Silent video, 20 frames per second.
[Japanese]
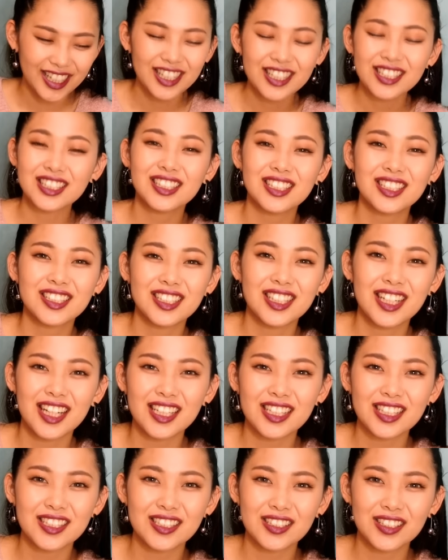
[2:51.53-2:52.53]
そのぐらい
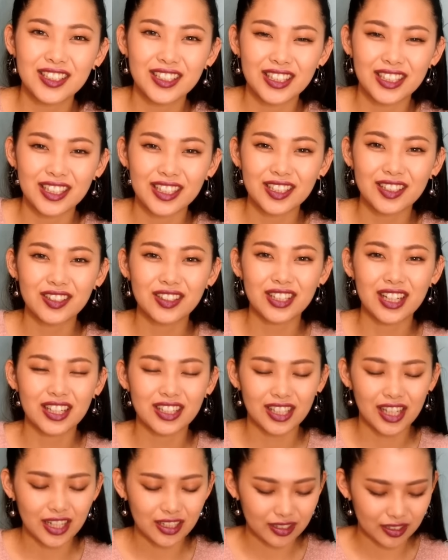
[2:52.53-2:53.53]
すごい効果
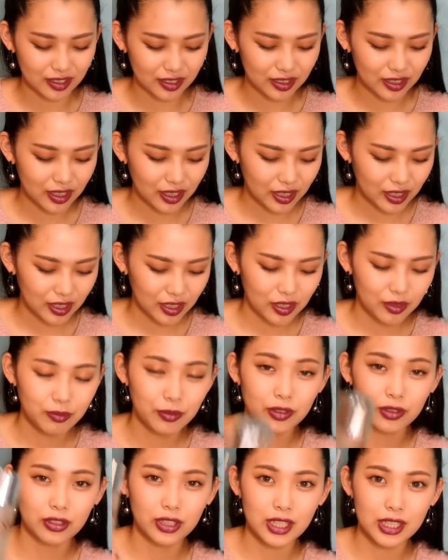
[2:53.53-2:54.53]
のあるも
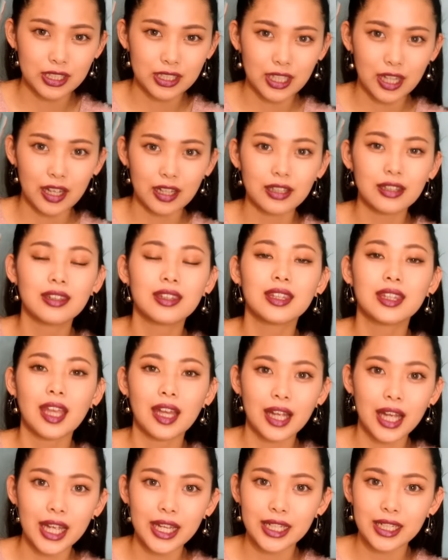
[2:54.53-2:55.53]
のでした
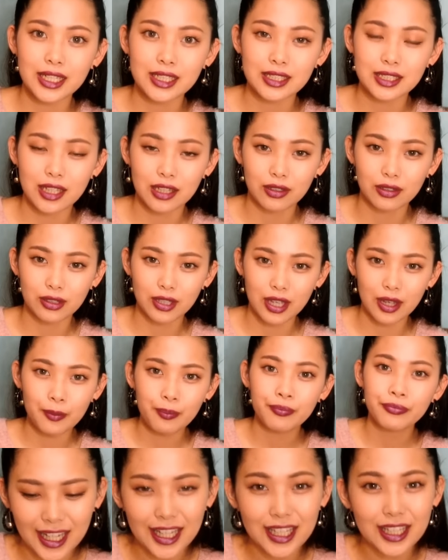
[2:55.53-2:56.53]
高いんですけどね
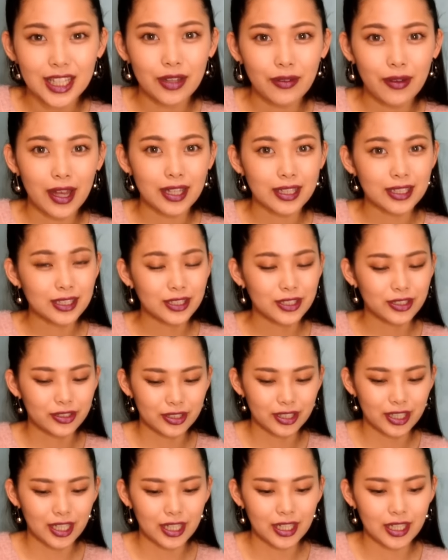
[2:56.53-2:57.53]
では
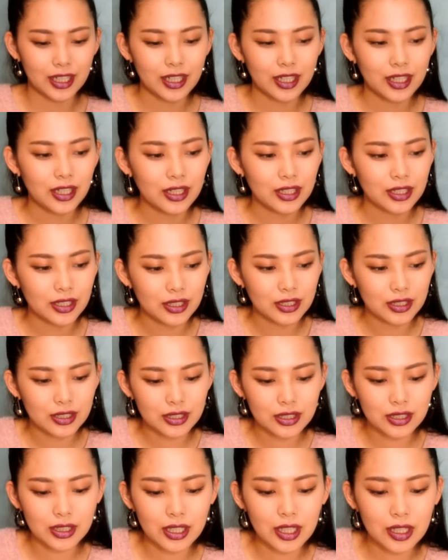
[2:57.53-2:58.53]
次
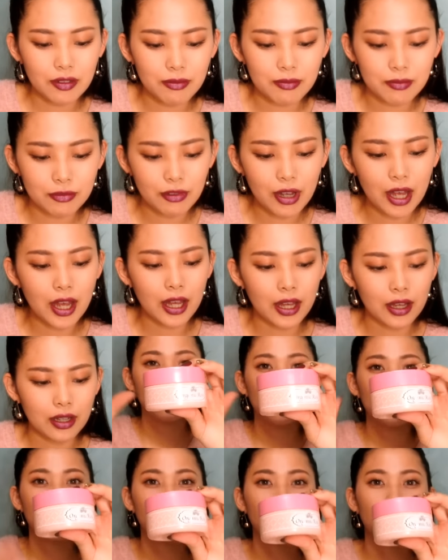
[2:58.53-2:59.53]
次は
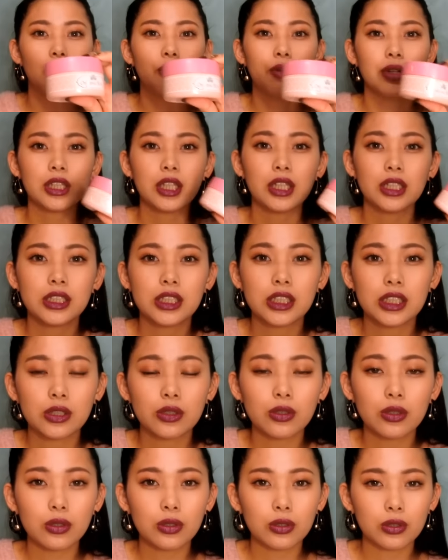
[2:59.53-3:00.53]
これは私
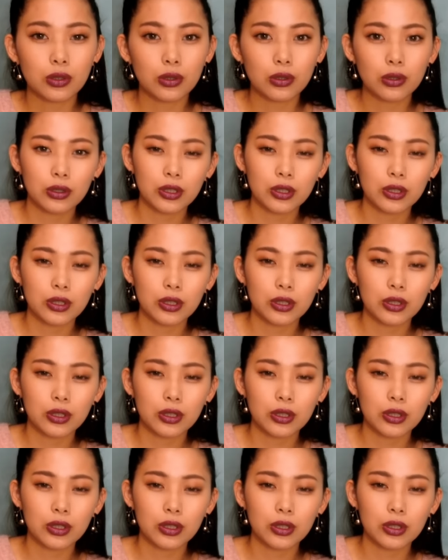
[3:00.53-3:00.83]
の動